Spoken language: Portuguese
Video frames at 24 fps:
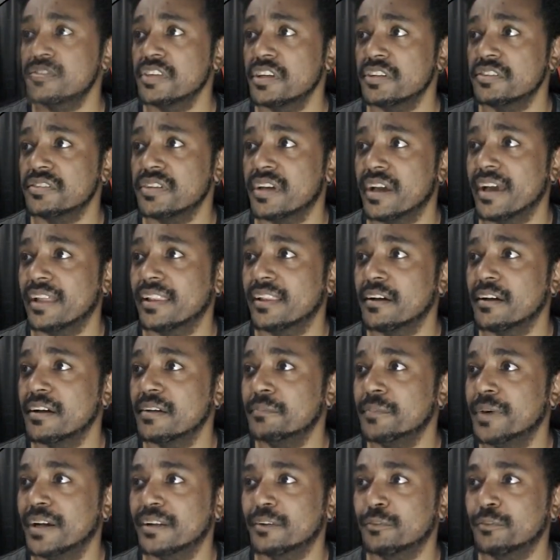Ou seja,
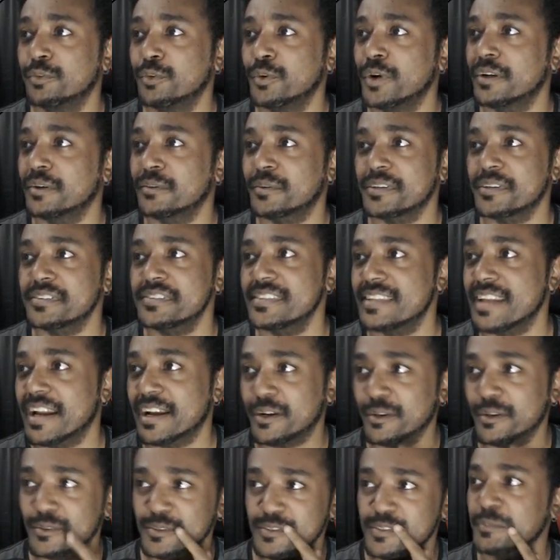ela, mano, voando com esse
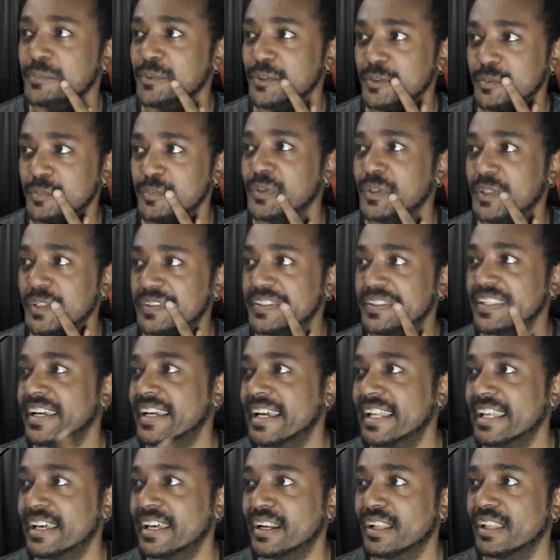dragãozinho é muito bonito,
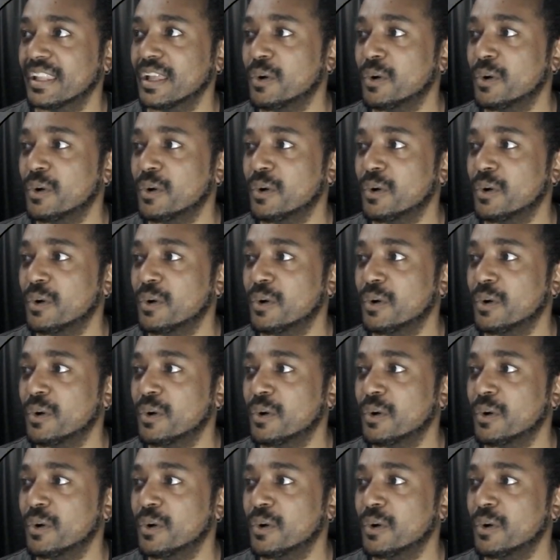né, galera?